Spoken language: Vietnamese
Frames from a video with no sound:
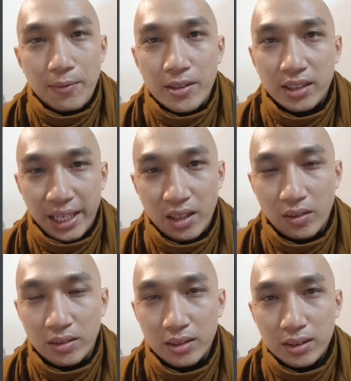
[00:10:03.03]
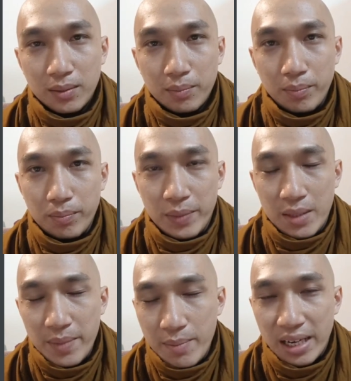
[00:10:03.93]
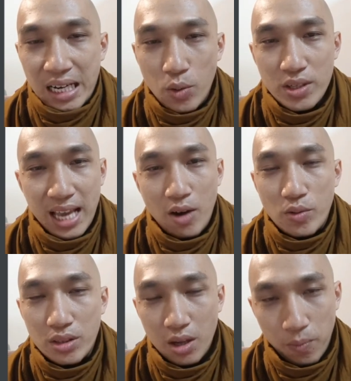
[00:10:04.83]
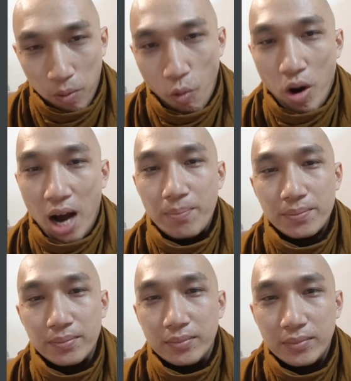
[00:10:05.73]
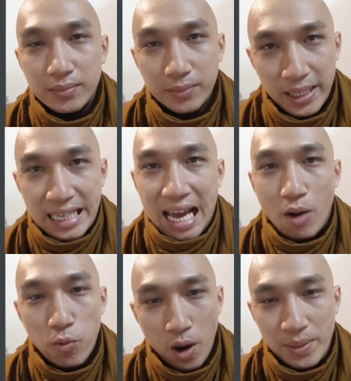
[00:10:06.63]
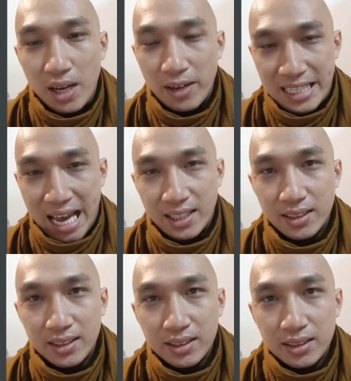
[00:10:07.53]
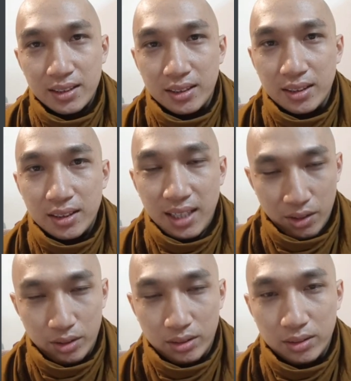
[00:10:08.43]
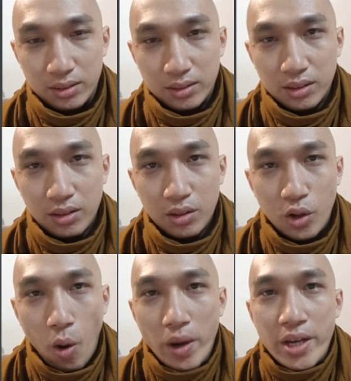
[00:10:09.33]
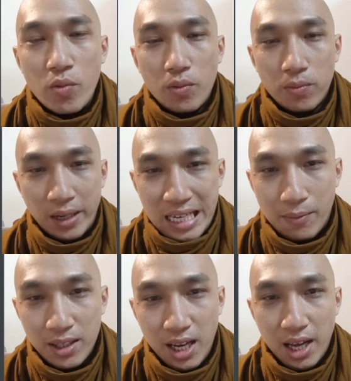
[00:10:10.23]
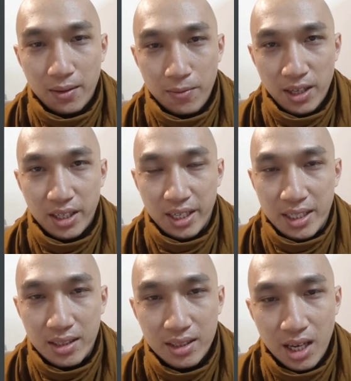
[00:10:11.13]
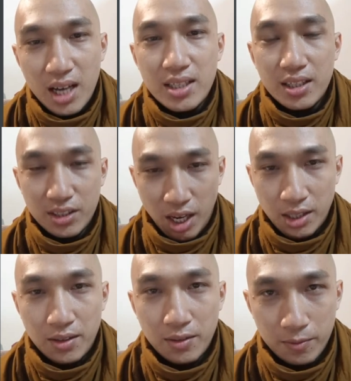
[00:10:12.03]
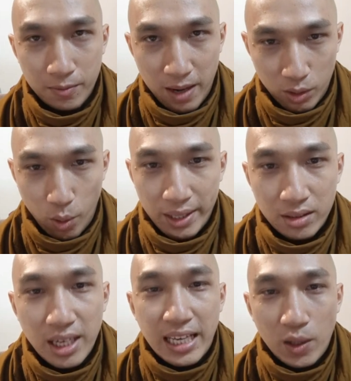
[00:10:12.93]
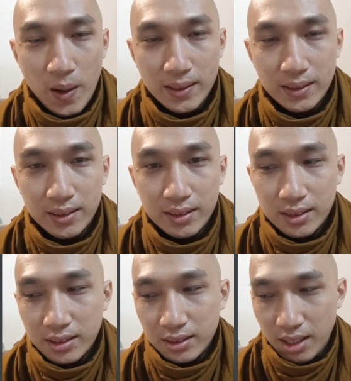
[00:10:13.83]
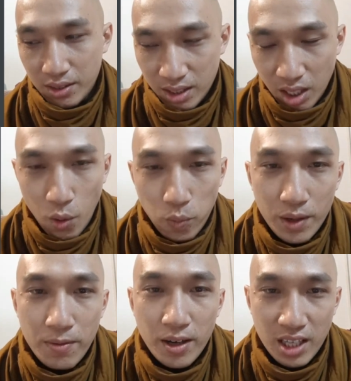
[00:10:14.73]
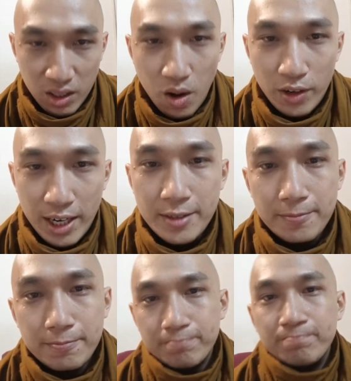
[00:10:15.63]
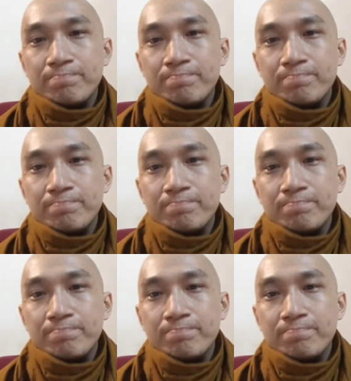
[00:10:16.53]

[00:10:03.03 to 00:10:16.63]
chỉ là phương tiện thôi mình miễn mình ăn uống sao cho phù hợp với lễ đạo phù hợp với lời Phật dạy là được cốt yếu vẫn là vấn đề phát triển giới định và tuệ hướng đến giải thoát xin kết thúc cái phần trả lời hỏi này